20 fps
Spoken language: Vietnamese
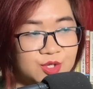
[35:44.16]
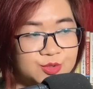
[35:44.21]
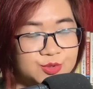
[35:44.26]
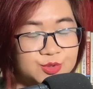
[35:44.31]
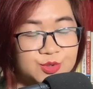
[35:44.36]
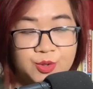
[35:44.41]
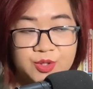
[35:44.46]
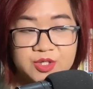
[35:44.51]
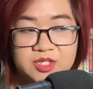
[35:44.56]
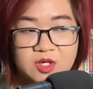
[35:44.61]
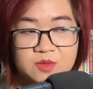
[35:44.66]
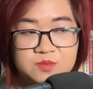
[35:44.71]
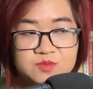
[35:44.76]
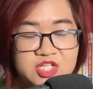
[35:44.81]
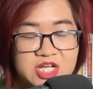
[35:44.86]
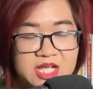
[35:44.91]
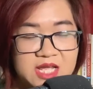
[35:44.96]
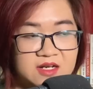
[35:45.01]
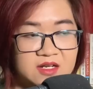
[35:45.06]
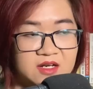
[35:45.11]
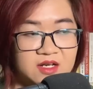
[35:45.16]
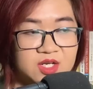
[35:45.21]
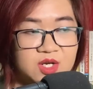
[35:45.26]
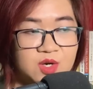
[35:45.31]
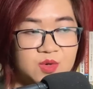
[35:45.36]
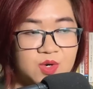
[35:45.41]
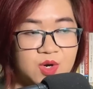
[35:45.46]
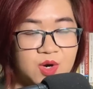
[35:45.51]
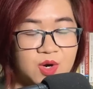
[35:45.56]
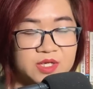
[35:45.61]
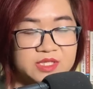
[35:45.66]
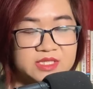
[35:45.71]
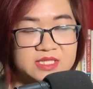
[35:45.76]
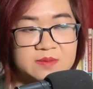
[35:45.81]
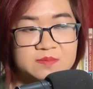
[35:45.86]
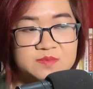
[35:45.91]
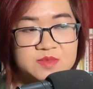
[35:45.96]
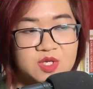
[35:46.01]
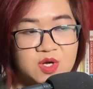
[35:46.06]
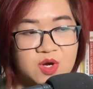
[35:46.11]
Tôi không trả lời câu hỏi
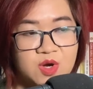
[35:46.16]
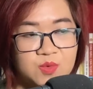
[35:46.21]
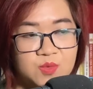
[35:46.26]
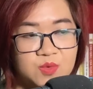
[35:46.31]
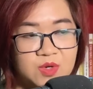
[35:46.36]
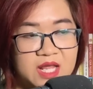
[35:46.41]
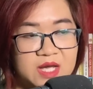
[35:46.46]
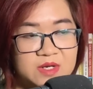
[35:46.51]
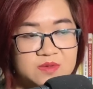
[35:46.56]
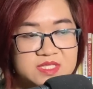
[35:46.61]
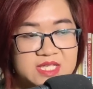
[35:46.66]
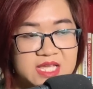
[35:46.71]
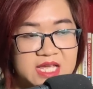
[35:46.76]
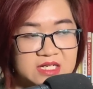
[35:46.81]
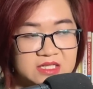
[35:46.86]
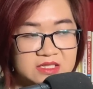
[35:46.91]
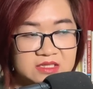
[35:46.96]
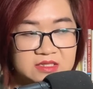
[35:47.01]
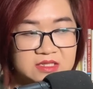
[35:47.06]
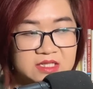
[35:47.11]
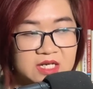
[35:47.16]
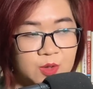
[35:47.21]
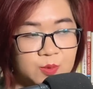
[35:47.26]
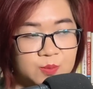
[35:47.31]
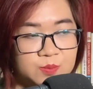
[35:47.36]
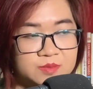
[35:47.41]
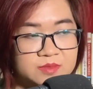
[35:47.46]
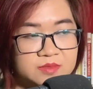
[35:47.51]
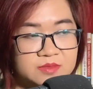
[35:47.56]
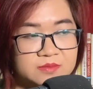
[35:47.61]
thăm dò của lão già lưng còng.